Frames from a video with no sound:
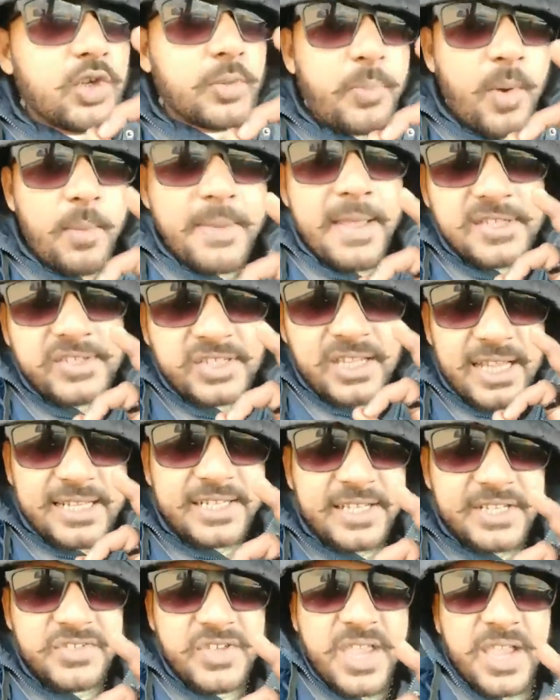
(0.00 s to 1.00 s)
ग्रुपों में
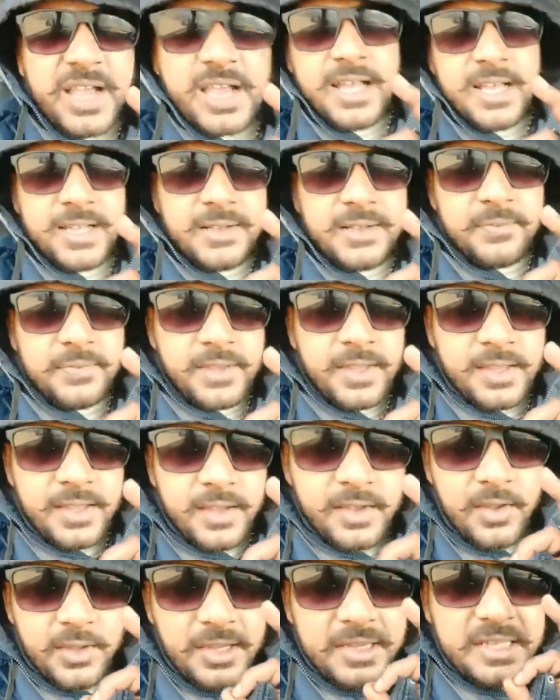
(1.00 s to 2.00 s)
शेयर कीजिएगा
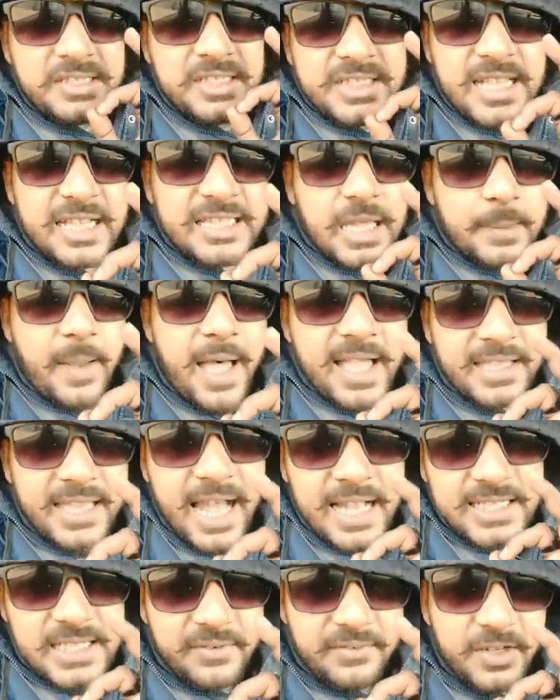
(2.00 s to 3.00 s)
इतना दबा
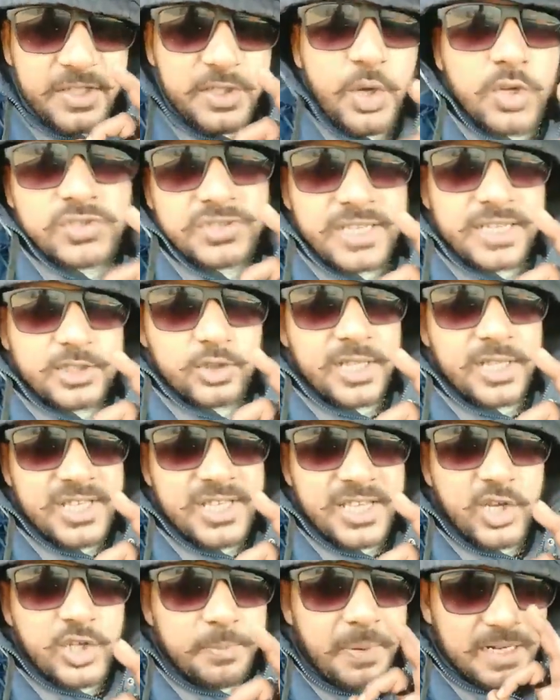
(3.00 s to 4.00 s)
के आज ये वीडियो शेयर होना
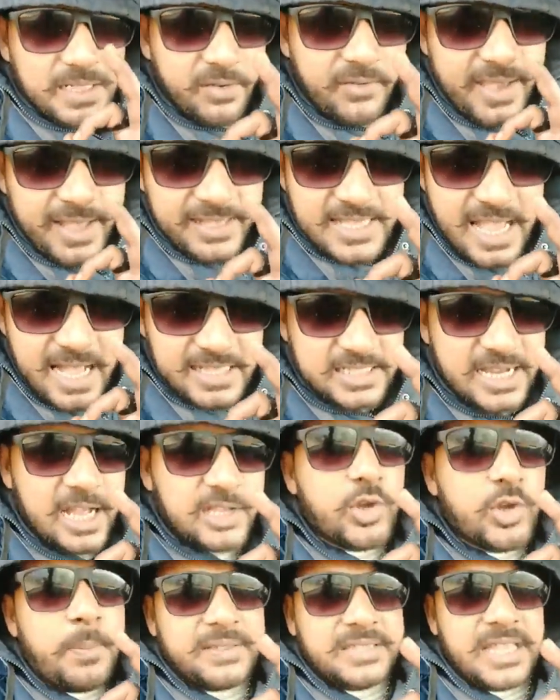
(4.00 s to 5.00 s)
चाहिए भड़ोवे एजाज
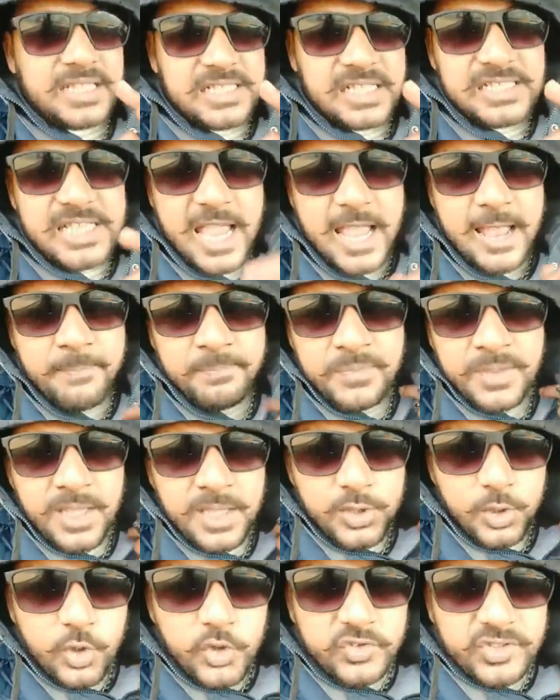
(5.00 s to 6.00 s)
खान को पता चल जाए
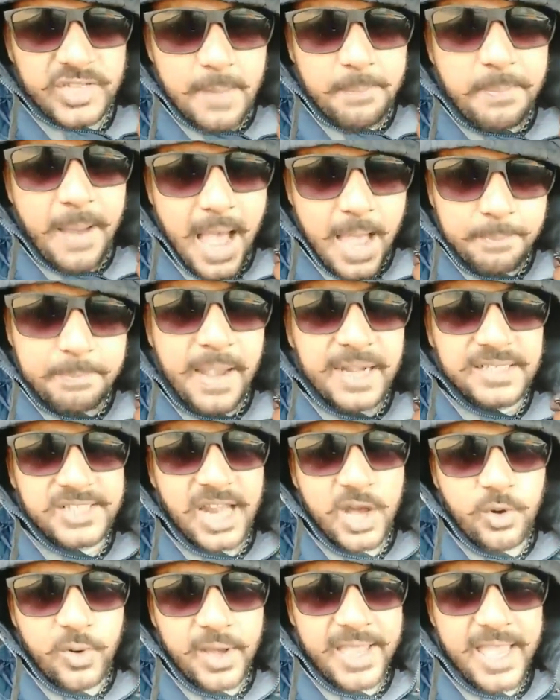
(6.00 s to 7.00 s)
कि उसका बाप
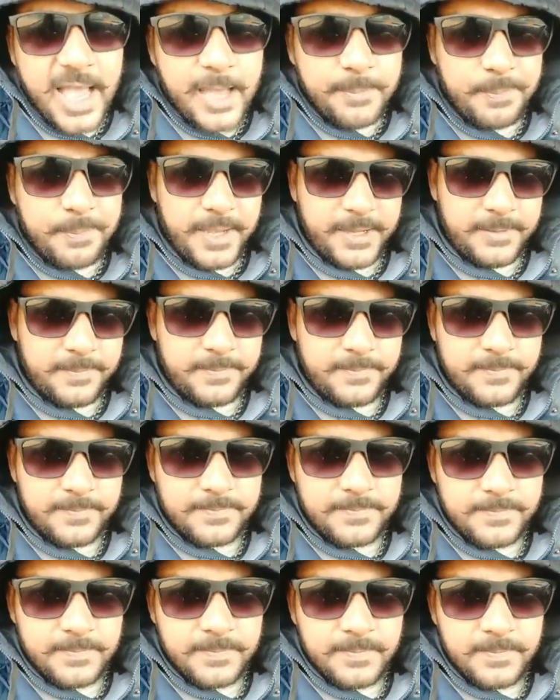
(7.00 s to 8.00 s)
बैठा हुआ है यहाँ पे
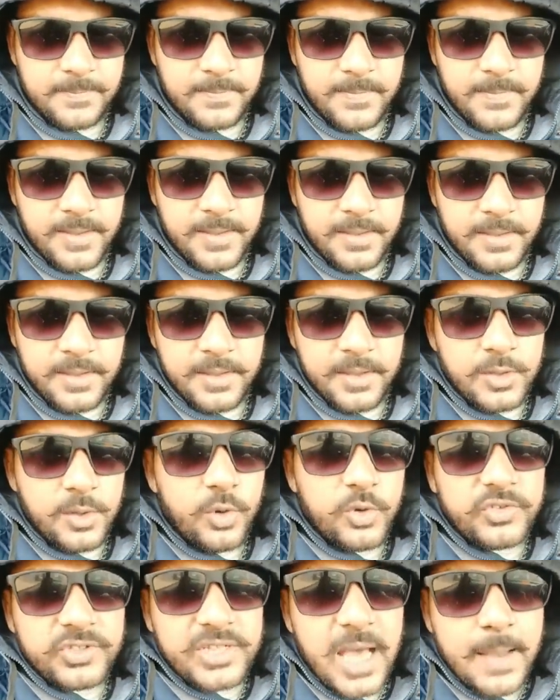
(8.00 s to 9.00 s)

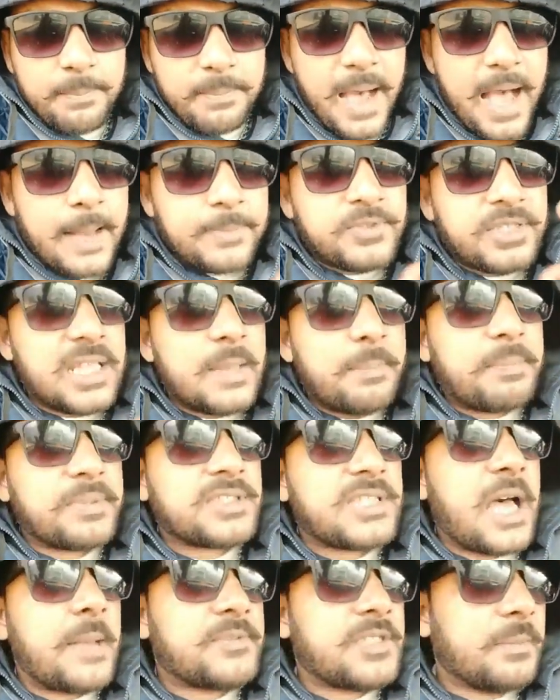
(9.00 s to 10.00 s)
उसका बाप सलभ
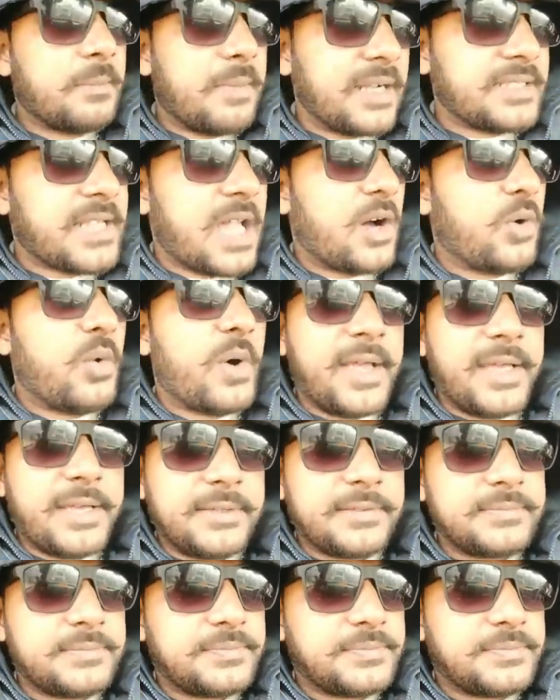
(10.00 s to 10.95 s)
प्रताप सिंह बैठा हुआ है